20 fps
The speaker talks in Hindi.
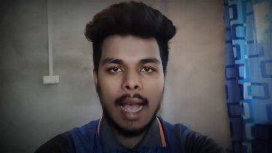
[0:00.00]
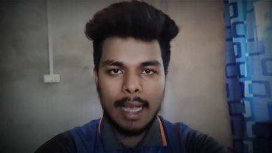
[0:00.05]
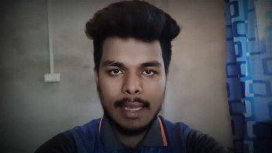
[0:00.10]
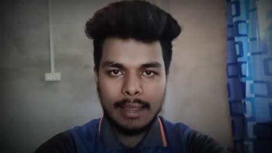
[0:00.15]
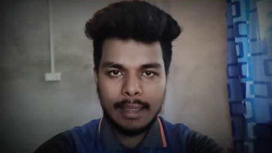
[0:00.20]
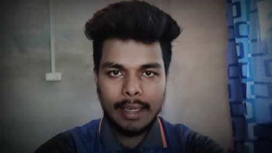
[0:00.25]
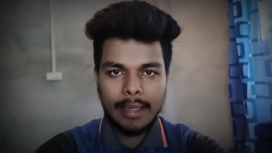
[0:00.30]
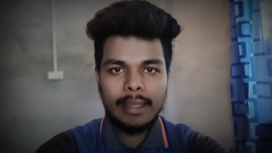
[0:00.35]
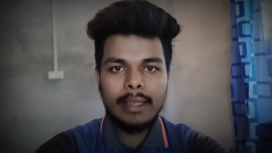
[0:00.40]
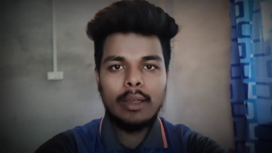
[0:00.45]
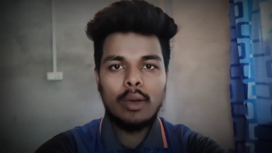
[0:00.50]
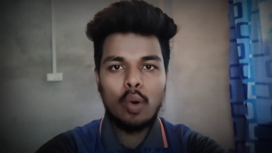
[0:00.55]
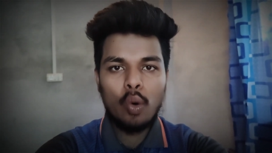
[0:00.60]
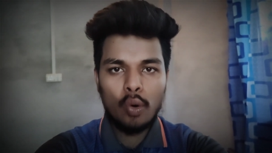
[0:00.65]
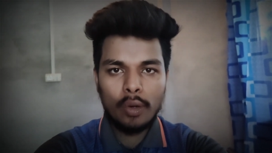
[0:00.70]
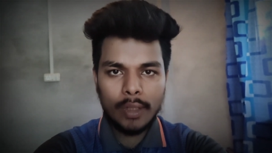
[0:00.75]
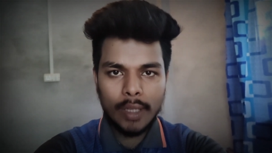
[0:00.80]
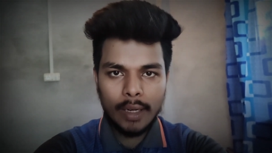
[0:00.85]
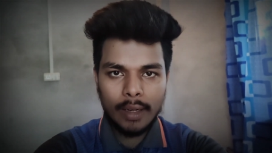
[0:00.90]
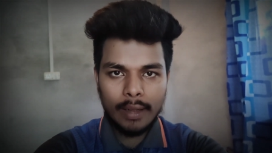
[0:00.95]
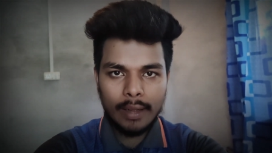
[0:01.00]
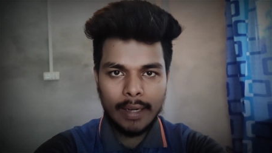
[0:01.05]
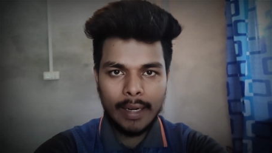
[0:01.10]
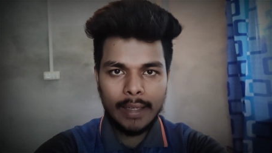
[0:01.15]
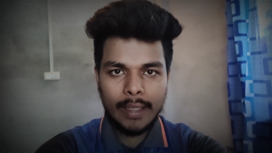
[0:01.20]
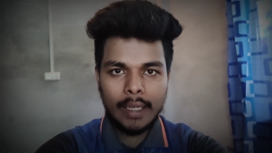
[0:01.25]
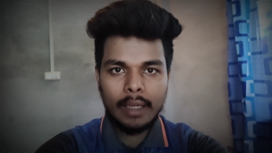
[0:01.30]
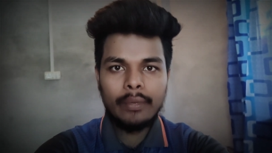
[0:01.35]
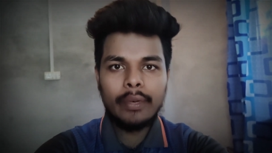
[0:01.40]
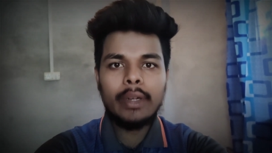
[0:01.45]
ऐसे ही होटल
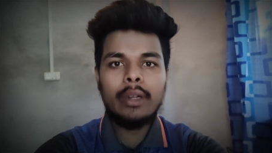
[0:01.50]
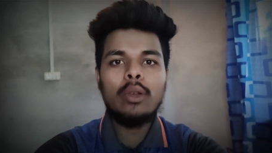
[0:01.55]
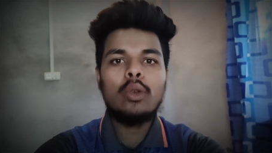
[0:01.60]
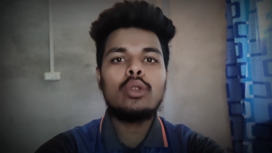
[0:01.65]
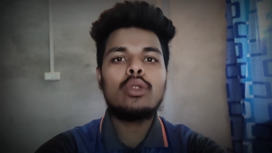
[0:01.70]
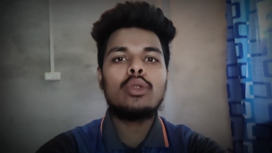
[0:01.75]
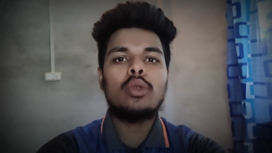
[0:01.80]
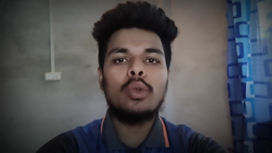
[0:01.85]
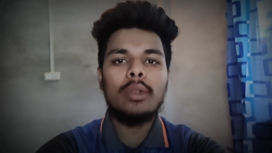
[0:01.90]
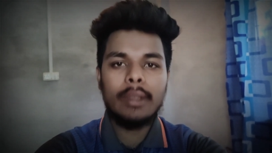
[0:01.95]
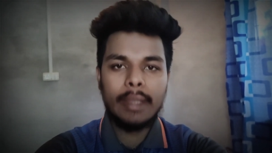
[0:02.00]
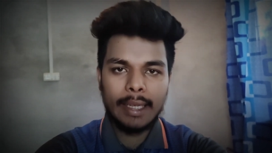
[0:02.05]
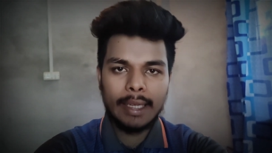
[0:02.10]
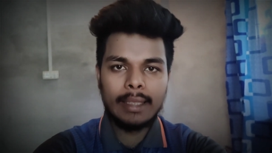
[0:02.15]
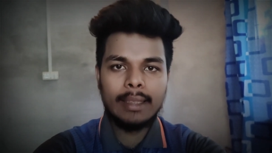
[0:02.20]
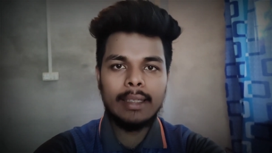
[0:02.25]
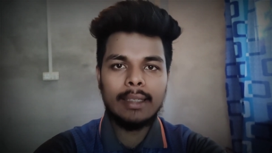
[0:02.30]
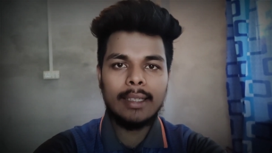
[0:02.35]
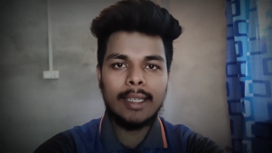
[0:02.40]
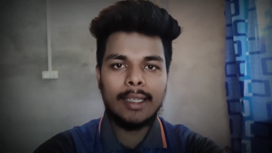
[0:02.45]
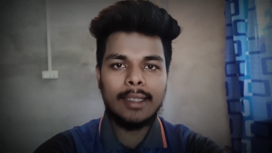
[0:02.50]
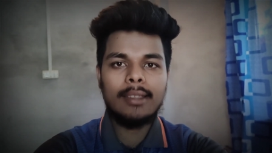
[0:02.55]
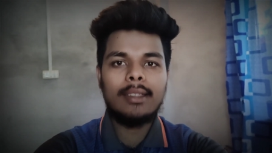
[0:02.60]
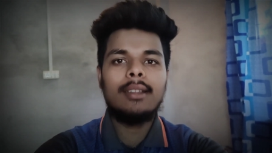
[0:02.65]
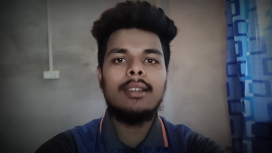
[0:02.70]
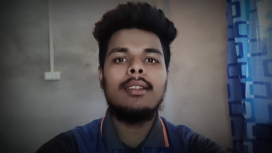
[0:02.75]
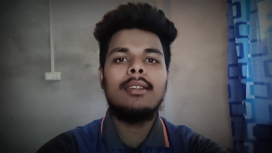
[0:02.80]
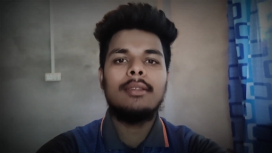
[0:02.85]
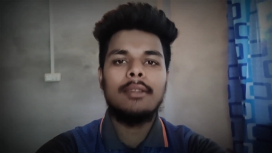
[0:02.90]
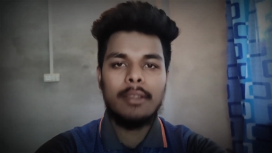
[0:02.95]
रिलेटेड वीडियोज़ को देखने के
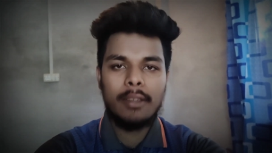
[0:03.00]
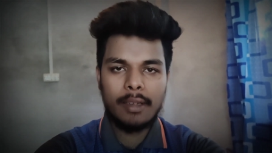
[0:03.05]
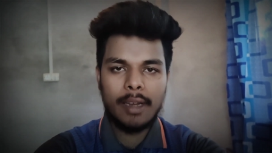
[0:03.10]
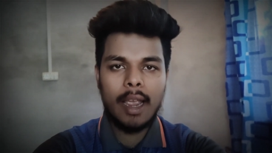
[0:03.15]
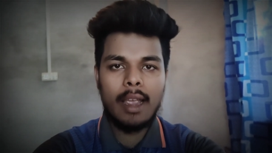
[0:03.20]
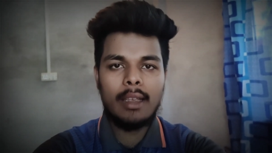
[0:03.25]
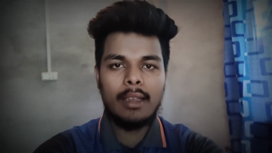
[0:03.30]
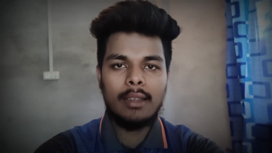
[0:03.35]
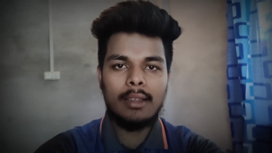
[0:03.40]
लिए जय